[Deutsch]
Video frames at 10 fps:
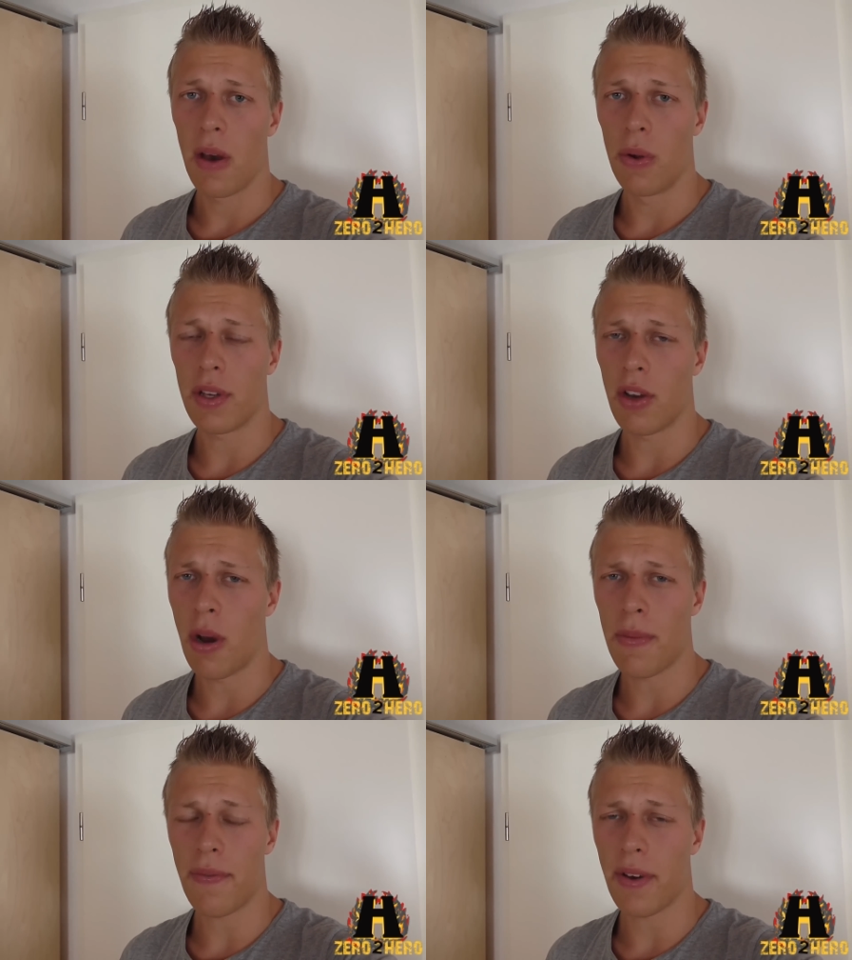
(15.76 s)
und ihr
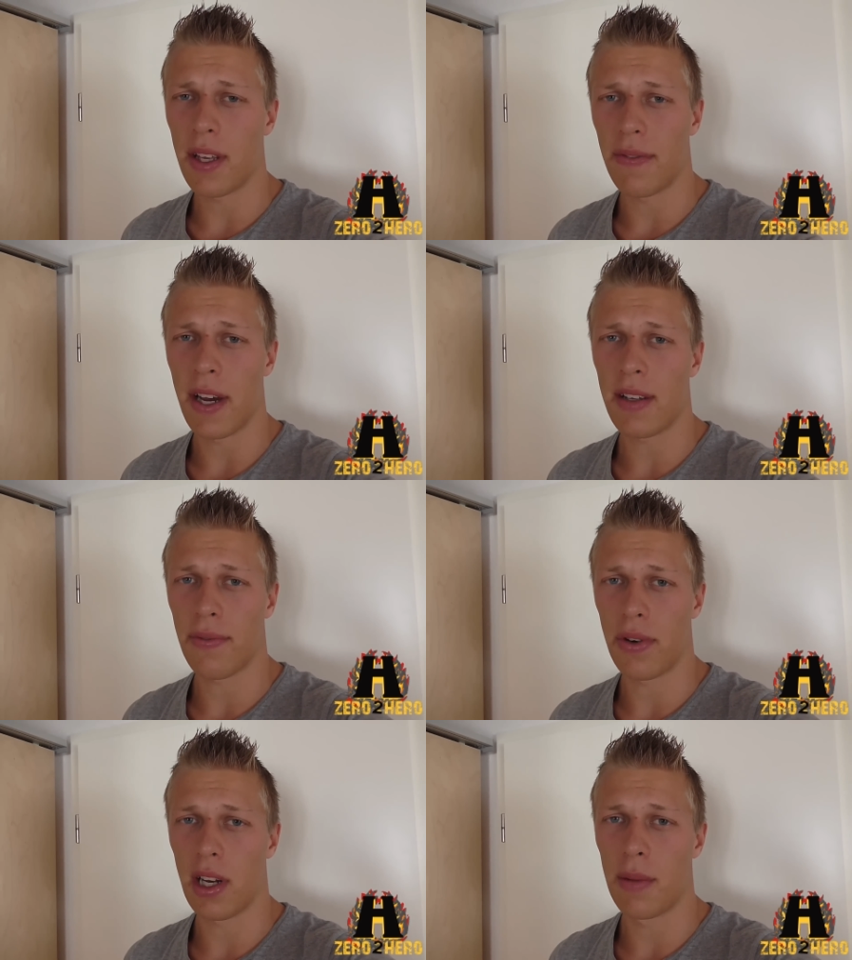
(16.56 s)
kommt einfach nicht weiter
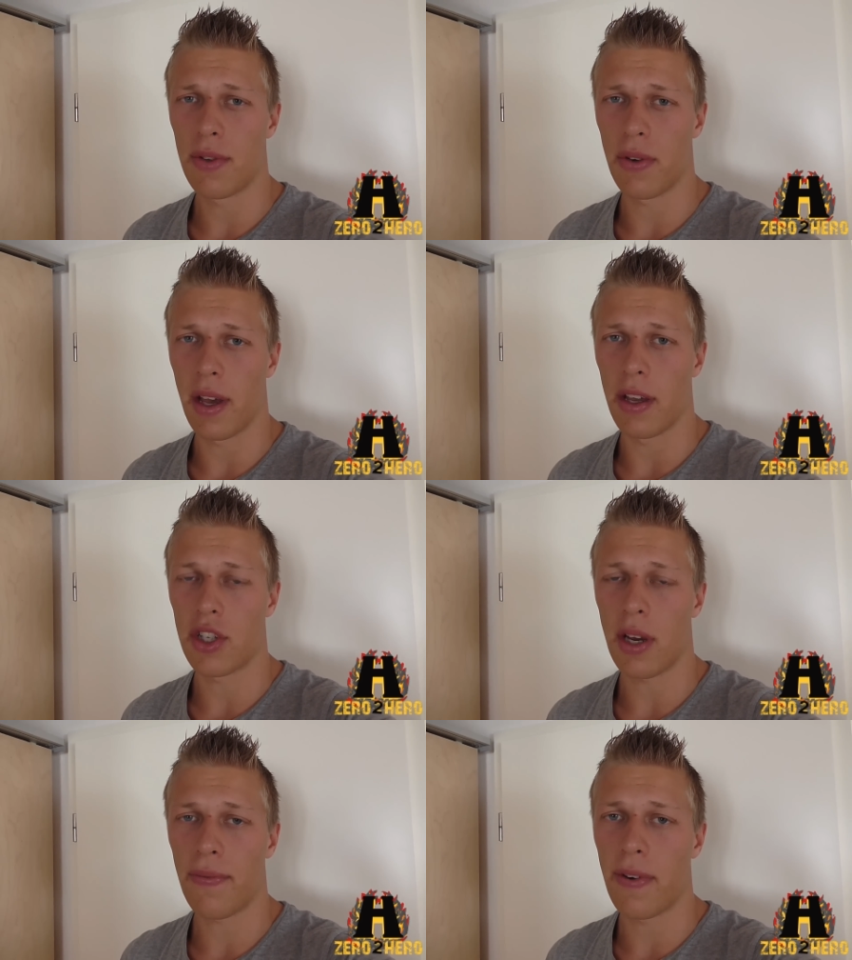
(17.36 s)
von den Klimmzügen her. Ihr
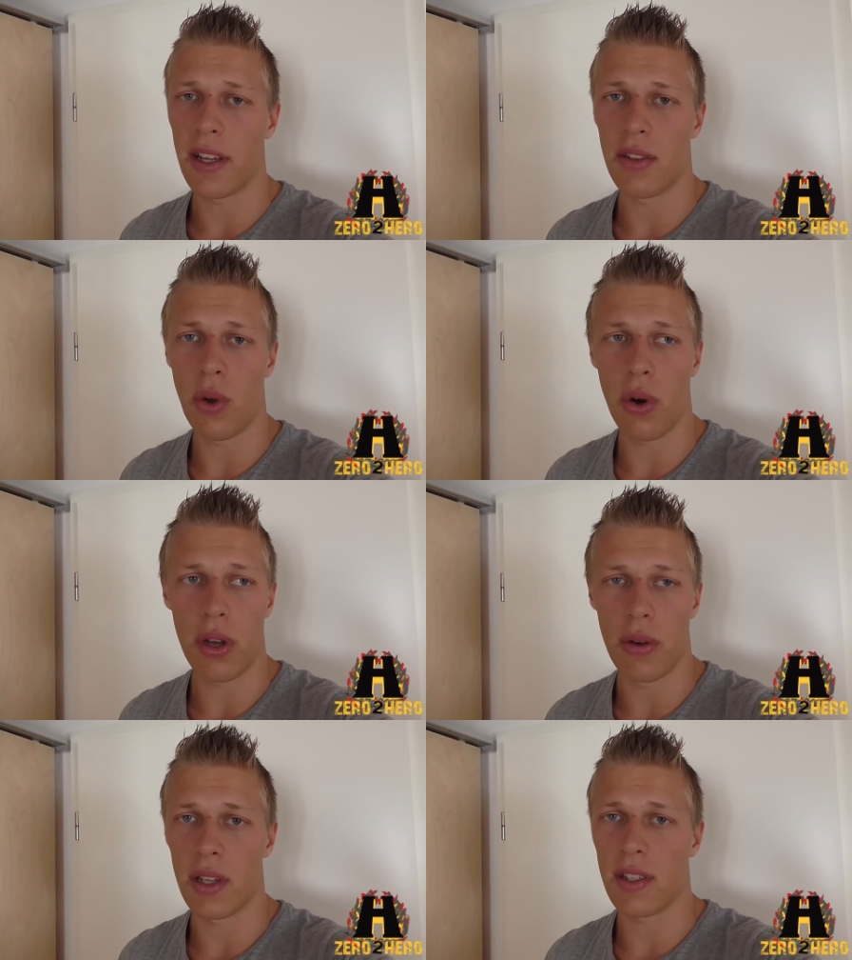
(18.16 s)
schafft vielleicht
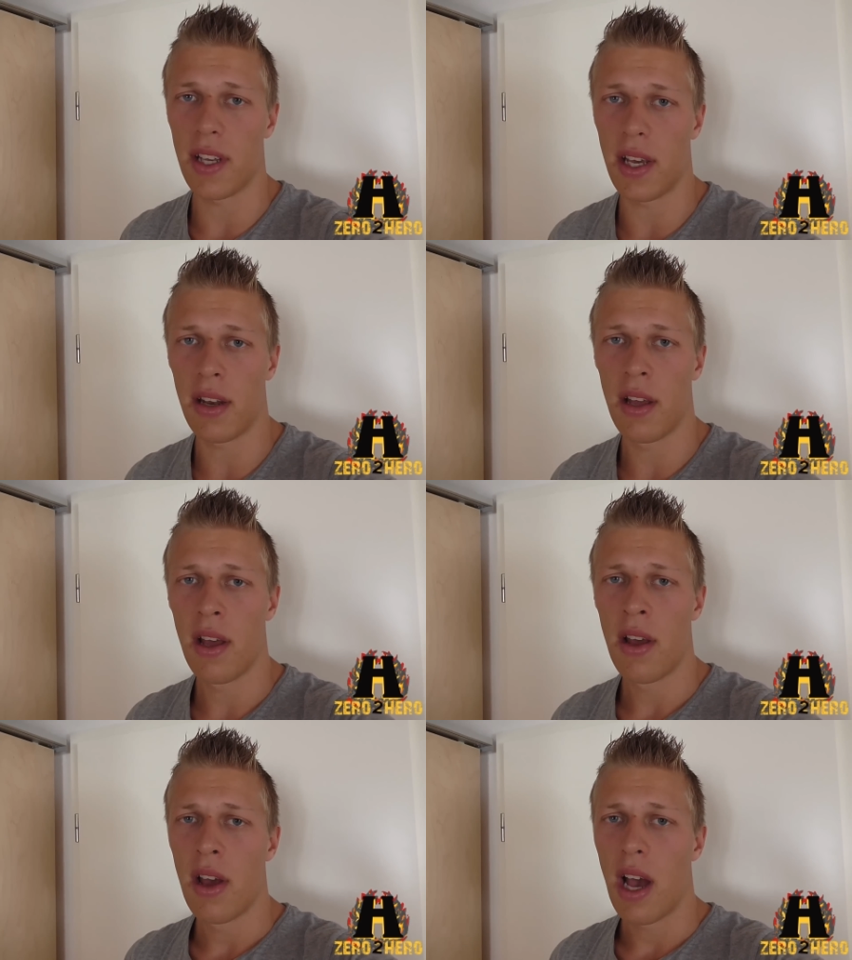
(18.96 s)
neun oder zehn,
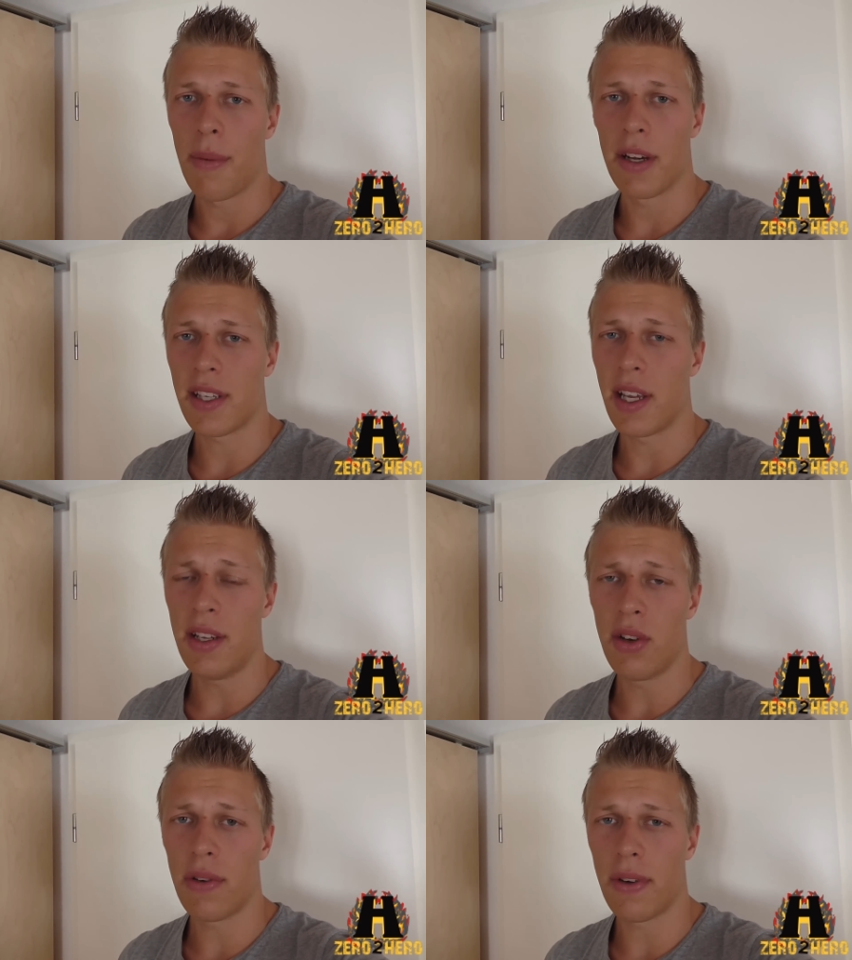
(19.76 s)
aber es geht
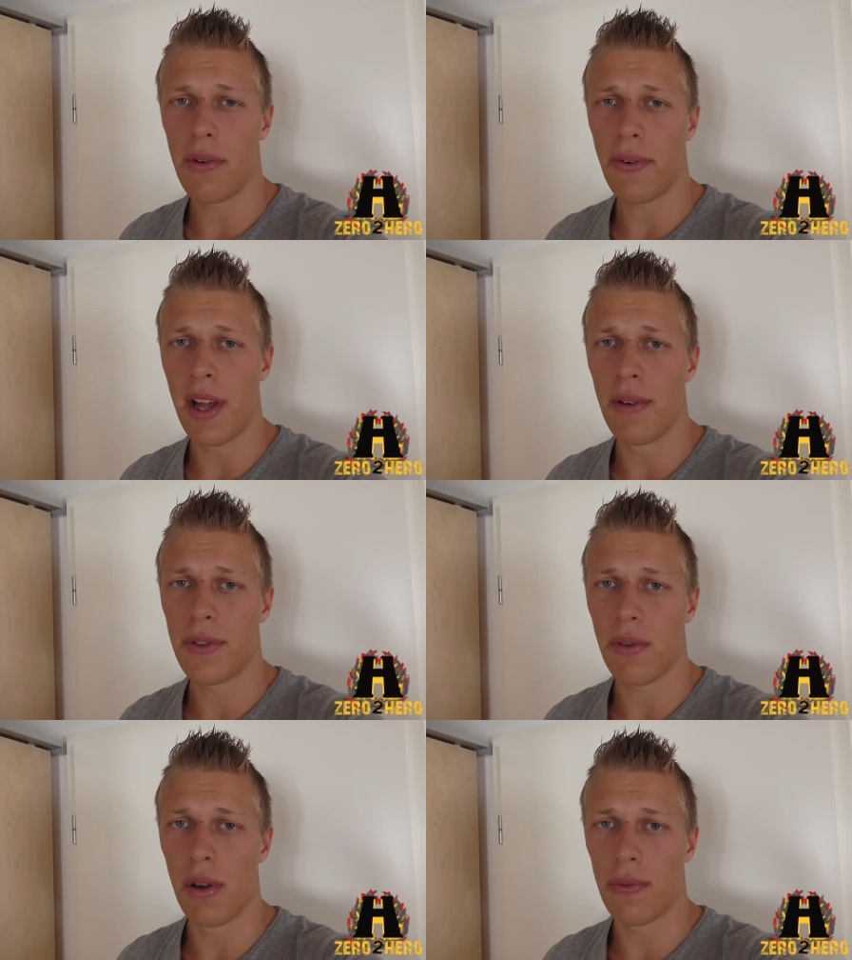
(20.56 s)
nie irgendwie auf elf,
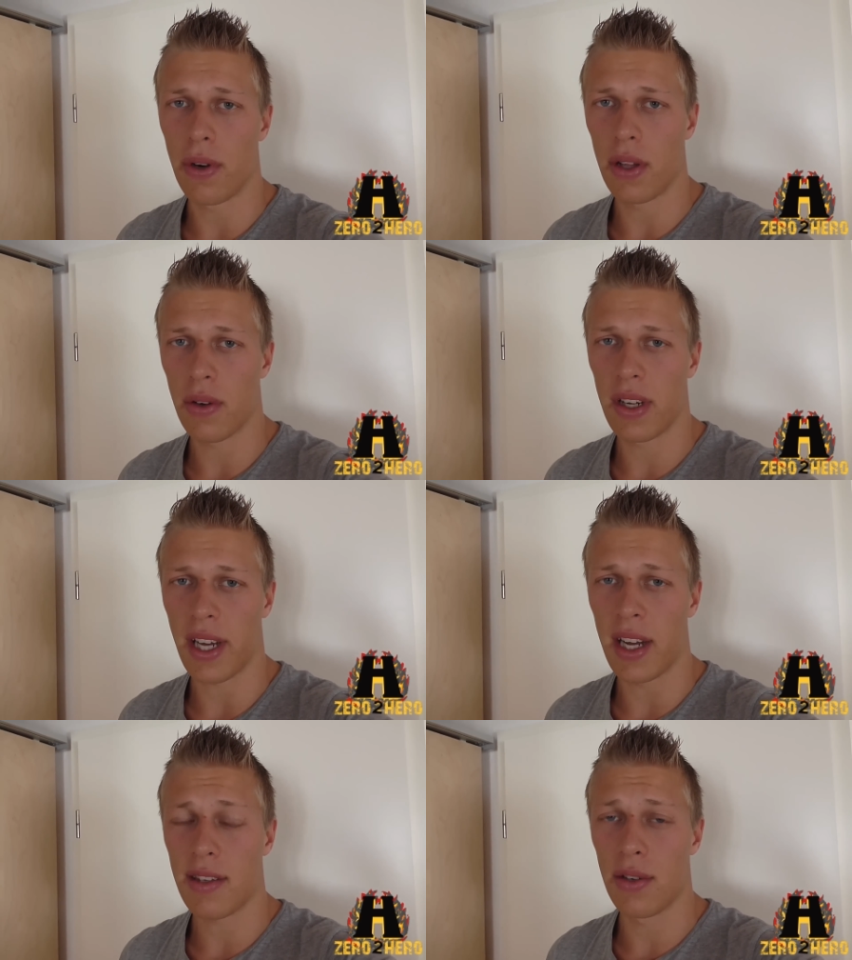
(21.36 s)
zwölf oder sogar
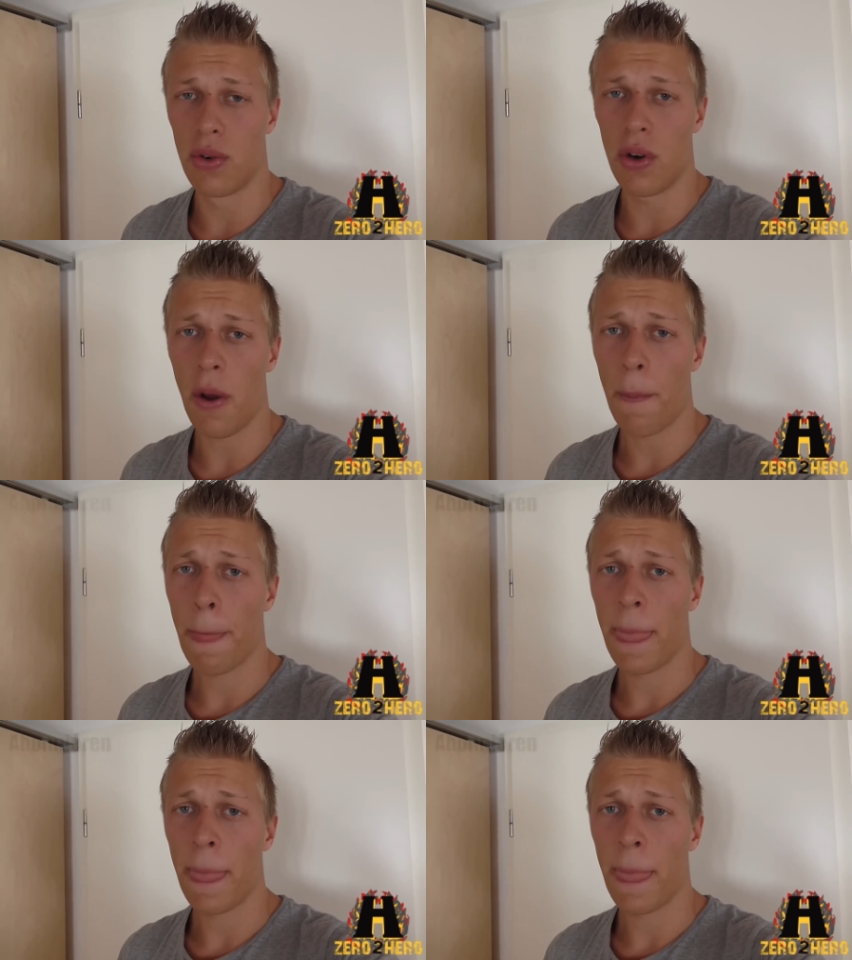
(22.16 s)
13 hoch.